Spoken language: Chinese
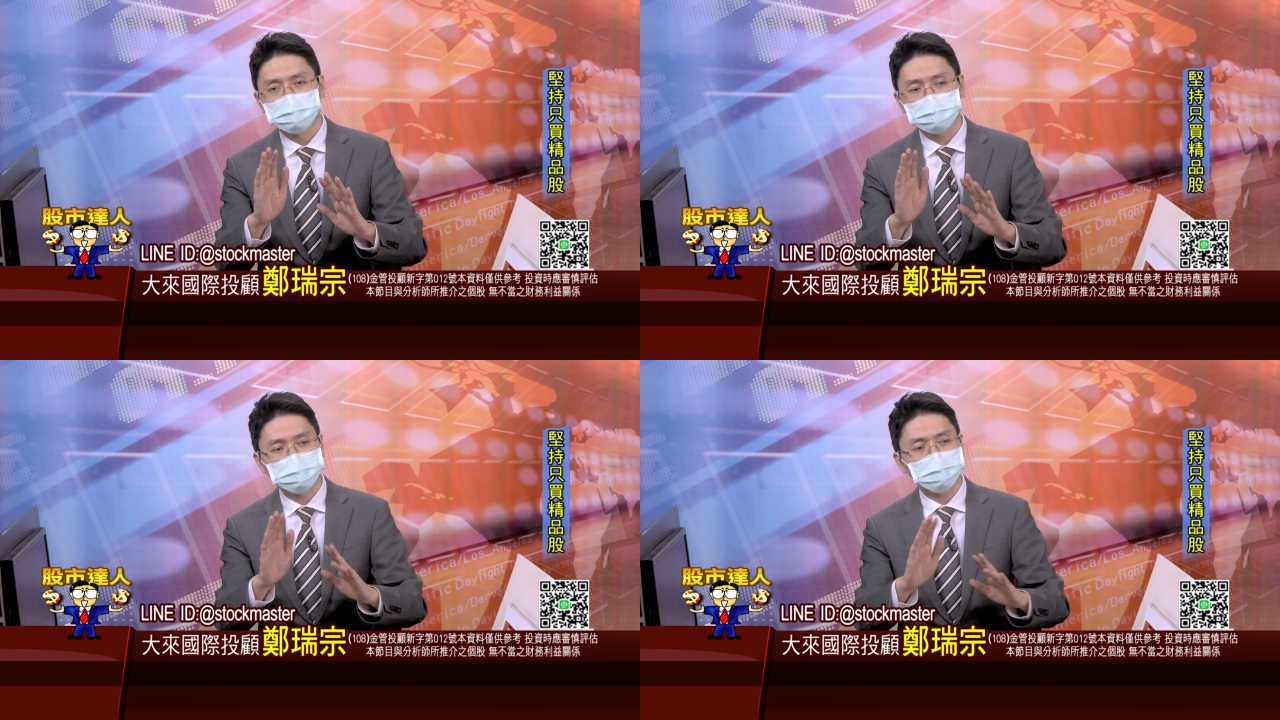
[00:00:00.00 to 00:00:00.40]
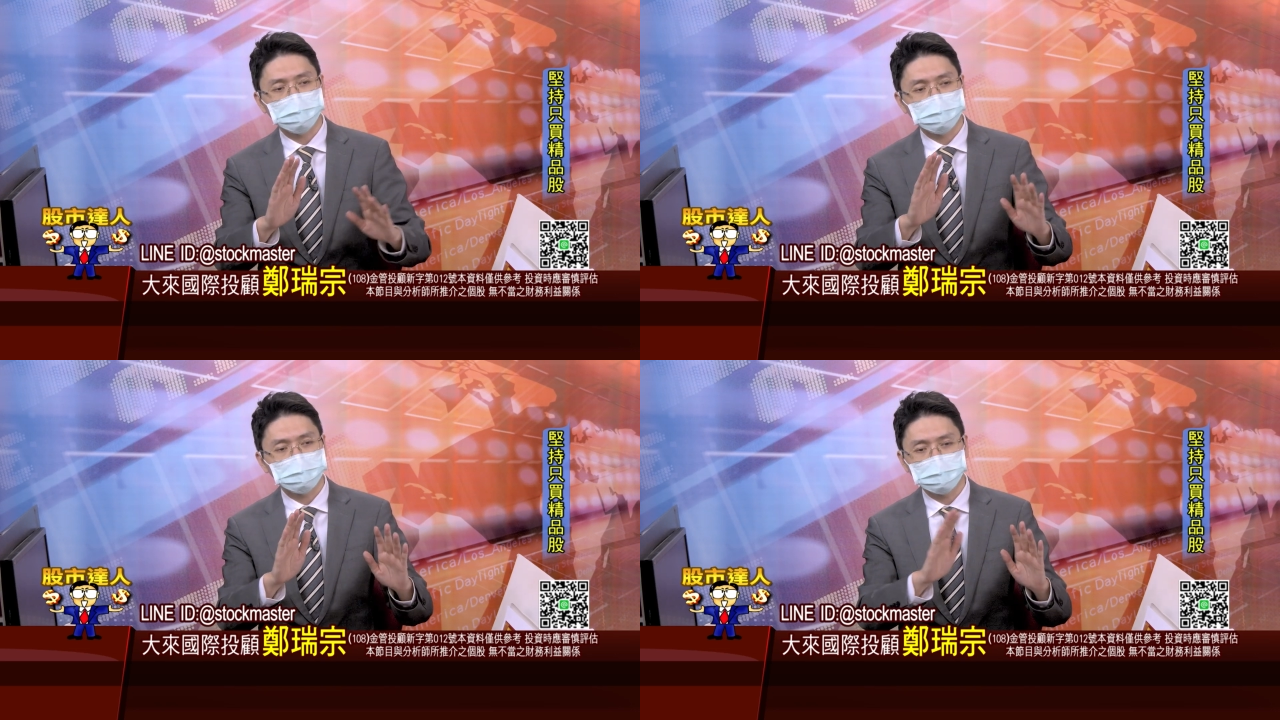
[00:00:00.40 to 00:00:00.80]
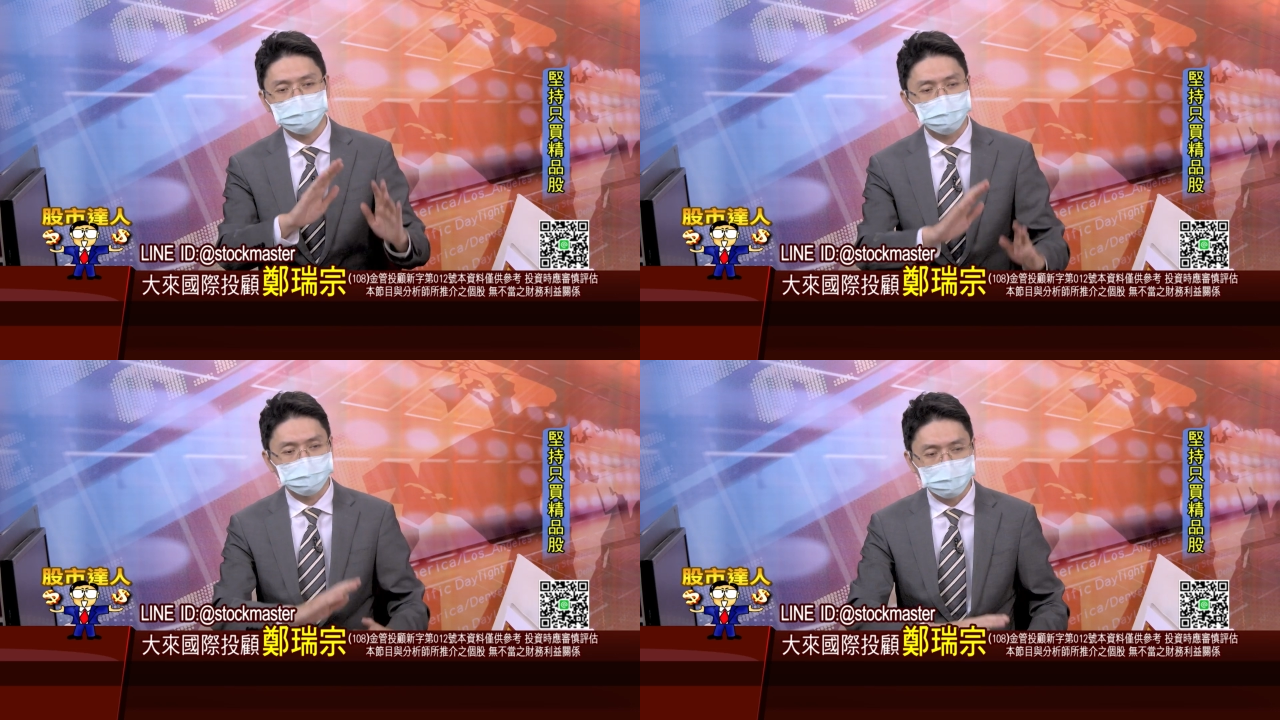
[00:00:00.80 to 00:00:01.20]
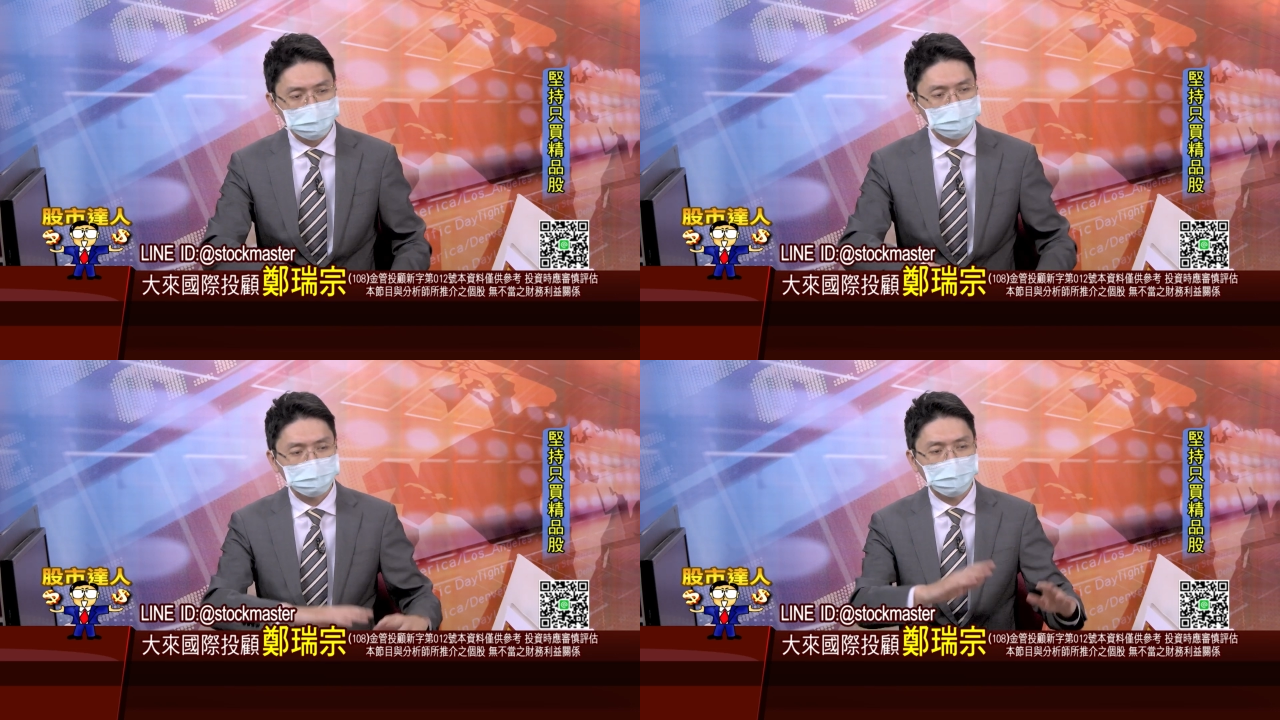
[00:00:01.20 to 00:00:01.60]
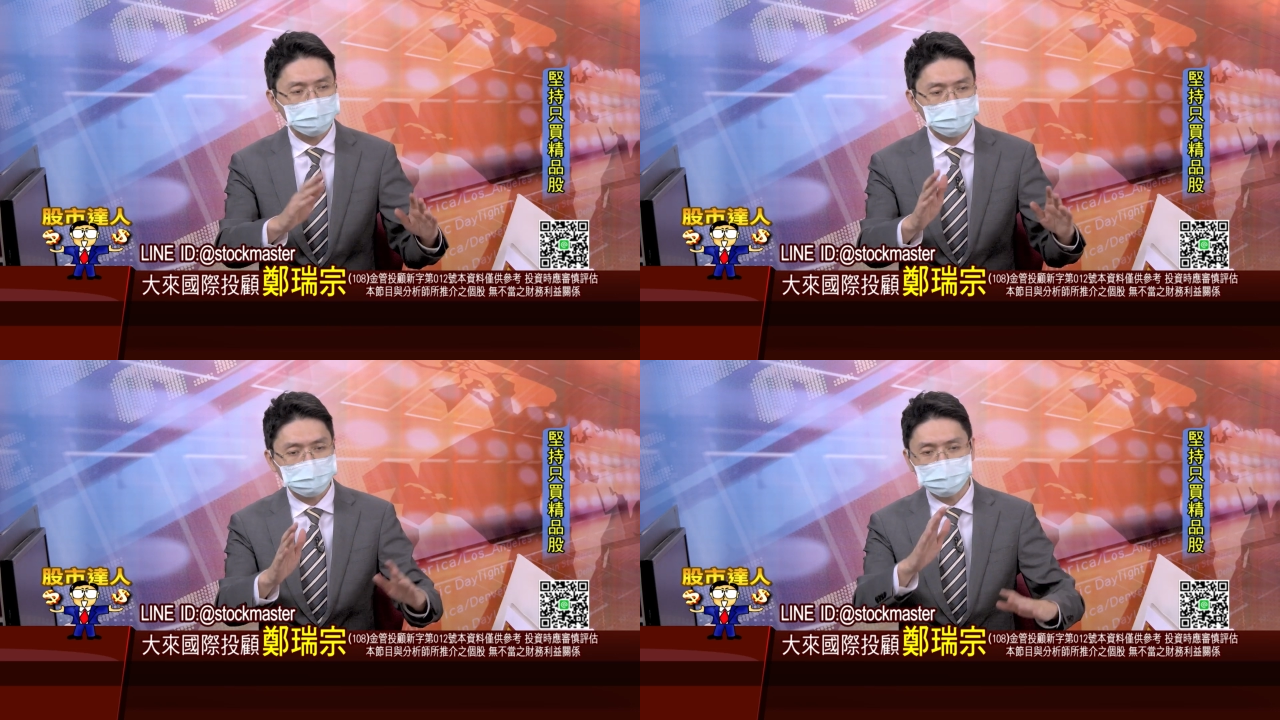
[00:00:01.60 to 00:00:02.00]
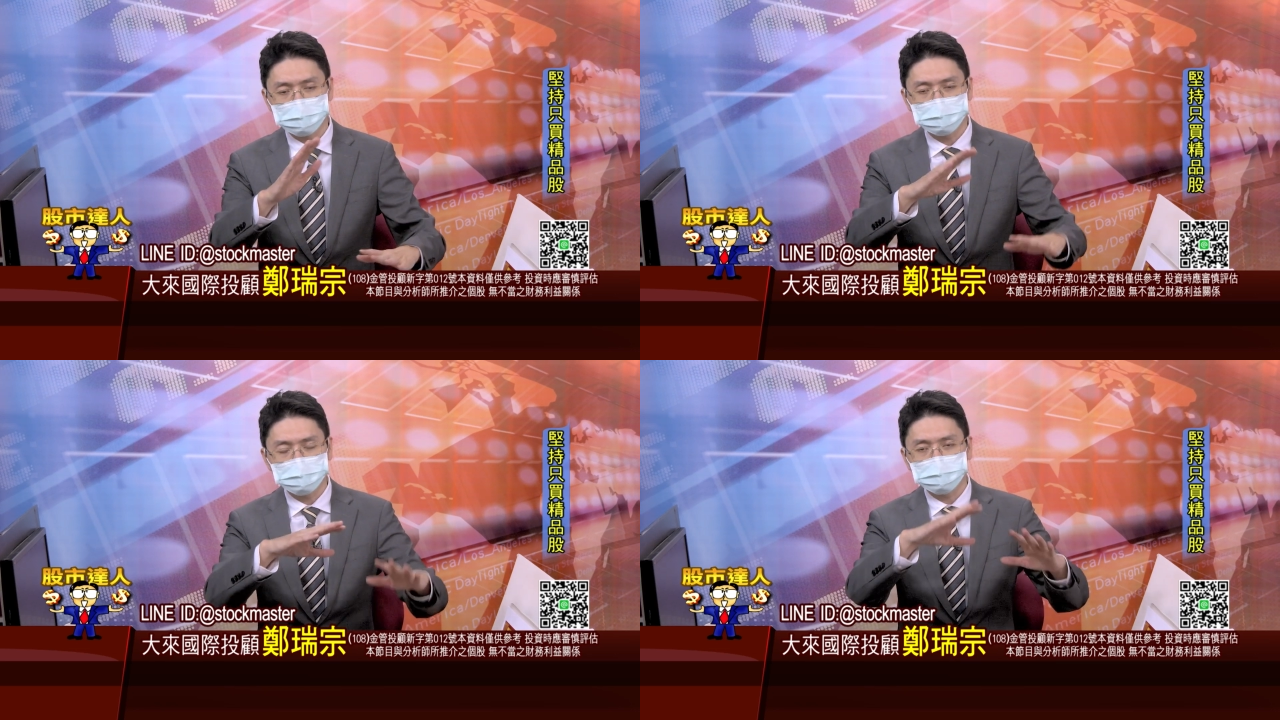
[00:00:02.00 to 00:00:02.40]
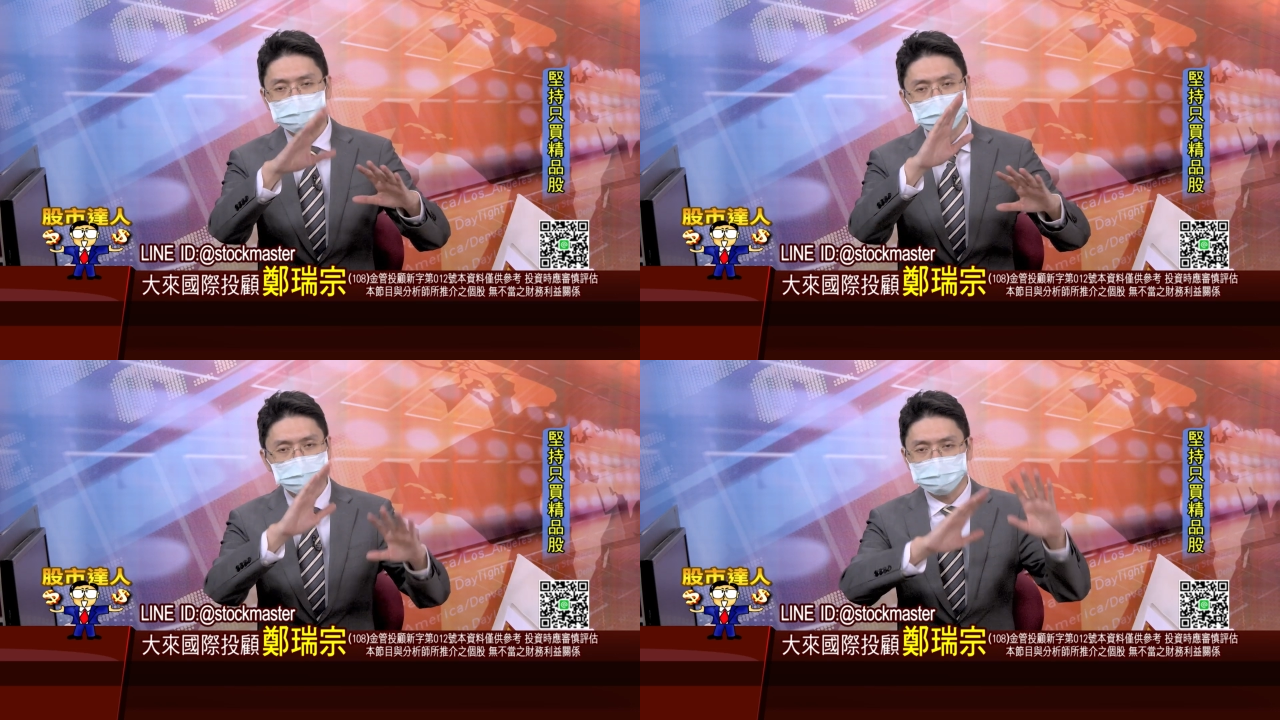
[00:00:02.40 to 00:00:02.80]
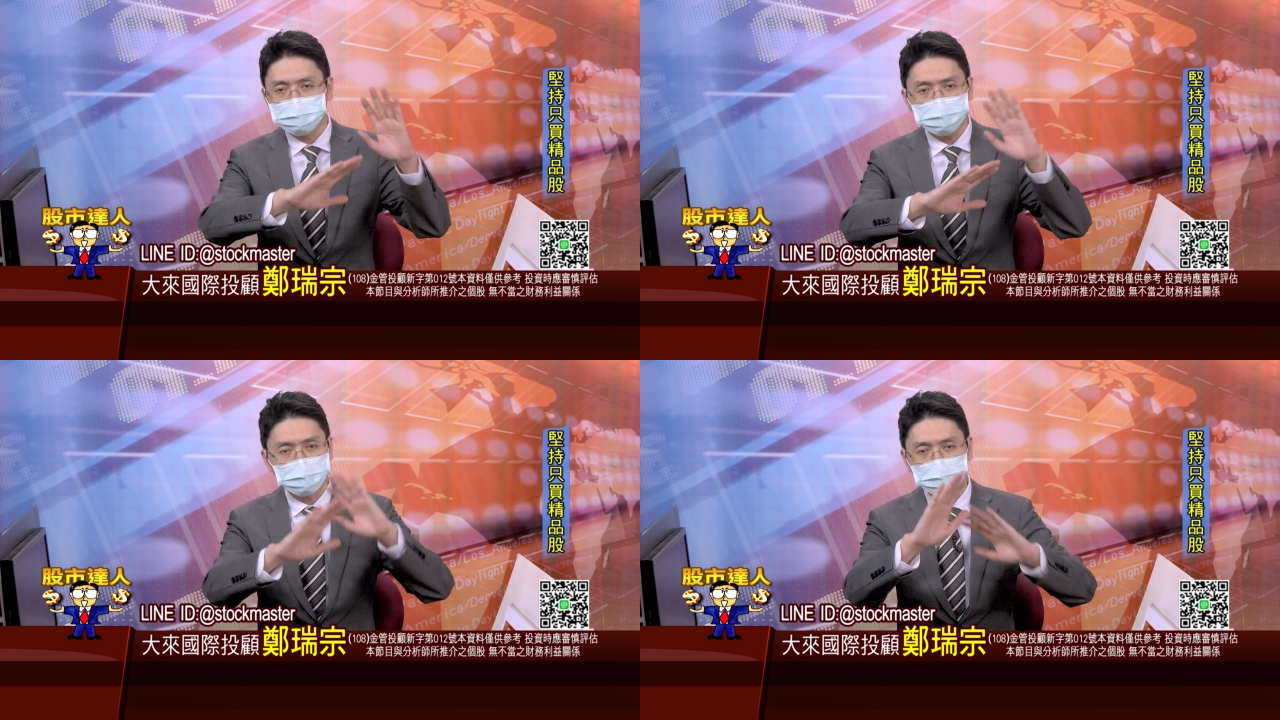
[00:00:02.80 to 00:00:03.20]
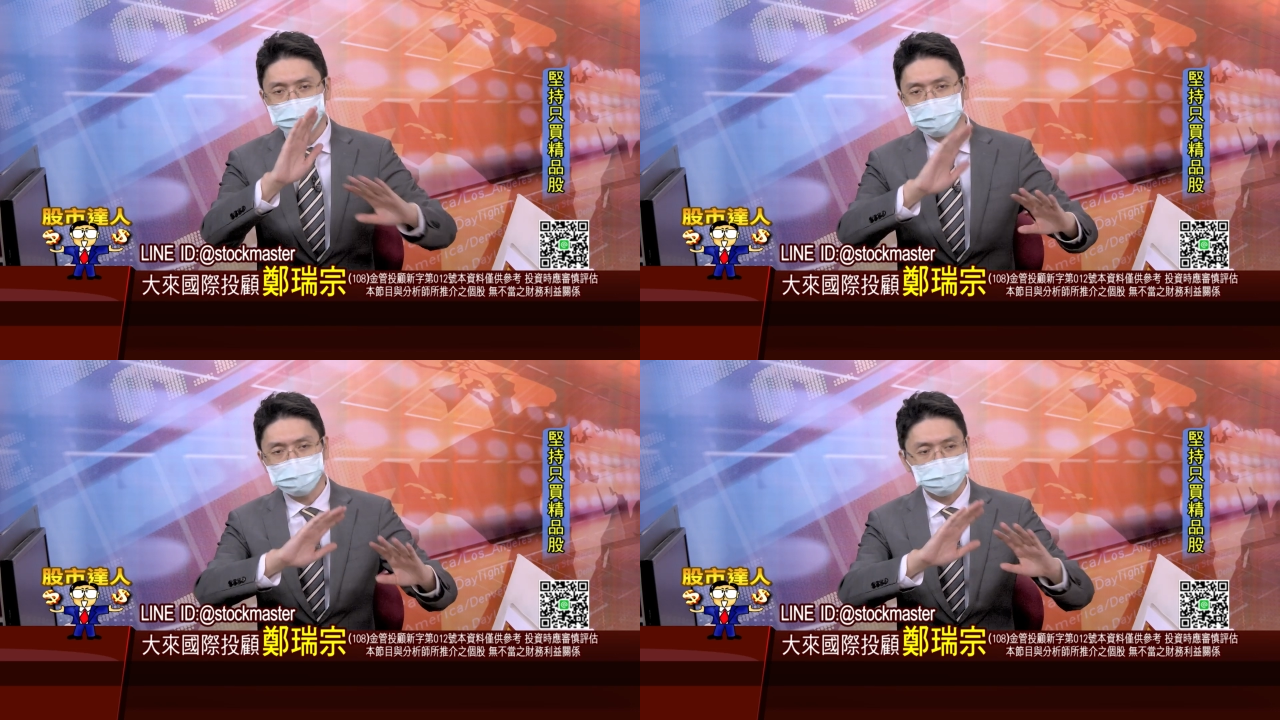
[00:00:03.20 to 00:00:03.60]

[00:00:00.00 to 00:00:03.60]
之前设计股全面大涨，现在设计股已经分道扬镳。